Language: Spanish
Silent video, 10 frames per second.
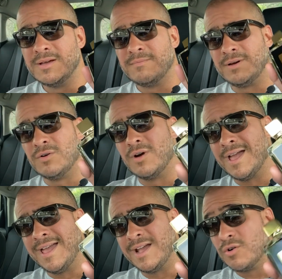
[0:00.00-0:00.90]
pero
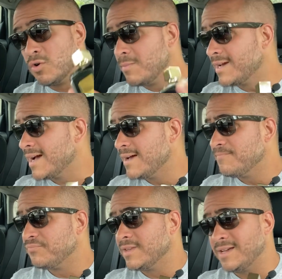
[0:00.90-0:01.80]
es económica.
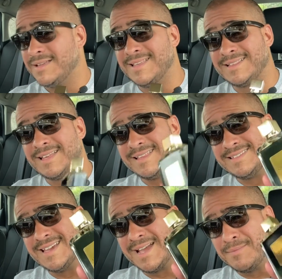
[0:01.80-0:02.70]
De esta de
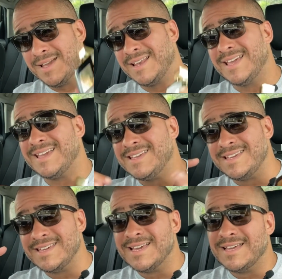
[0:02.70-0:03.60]
100 ml
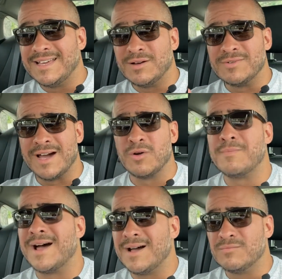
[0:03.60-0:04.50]
y un
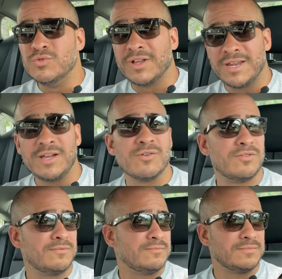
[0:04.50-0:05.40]
aroma muy rico.
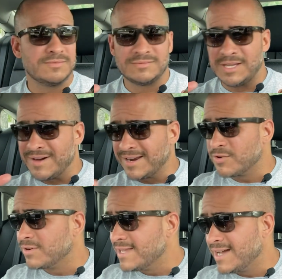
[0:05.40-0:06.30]
Te va a
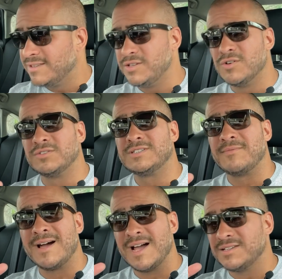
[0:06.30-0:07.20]
recordar Dior
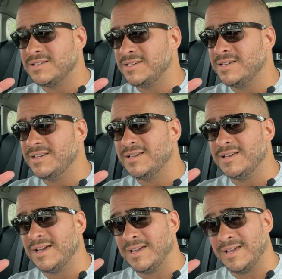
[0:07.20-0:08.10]
Savage y.
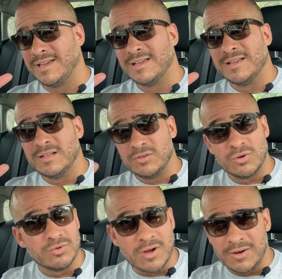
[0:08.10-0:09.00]
Eh, yo
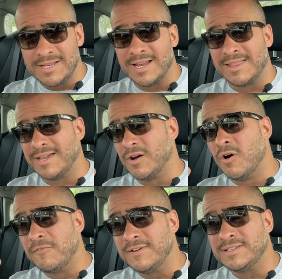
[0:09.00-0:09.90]
nunca olí la de
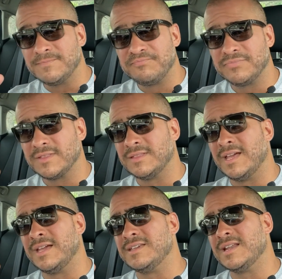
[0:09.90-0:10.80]
Office
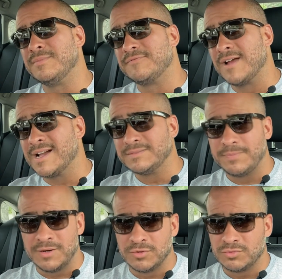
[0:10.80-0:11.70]
de Jeremy Fragrance,
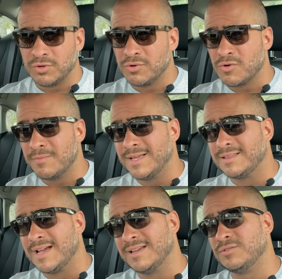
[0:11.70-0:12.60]
pero todo
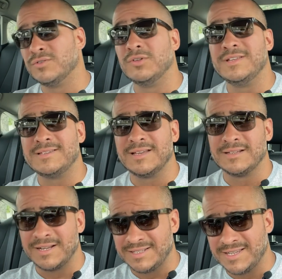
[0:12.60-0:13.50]
comentan y todo dicen
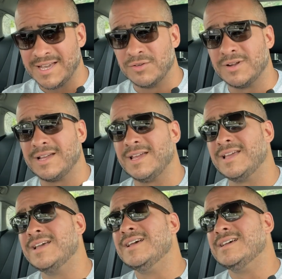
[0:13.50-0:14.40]
reseñadores que
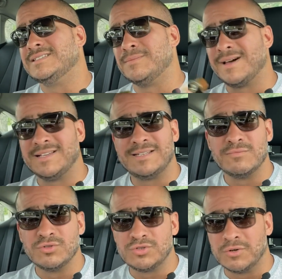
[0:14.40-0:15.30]
se parece
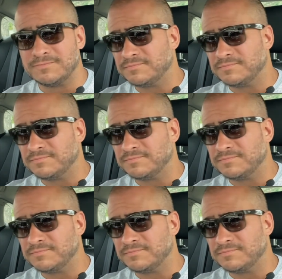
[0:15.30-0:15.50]
mucho